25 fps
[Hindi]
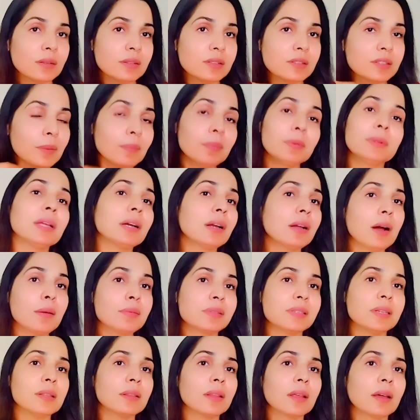जब तक आप
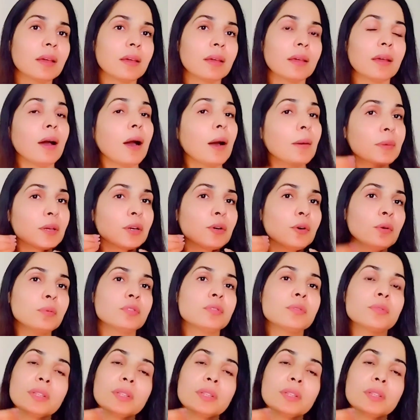जिंदा हैं आपकी खूबसूरती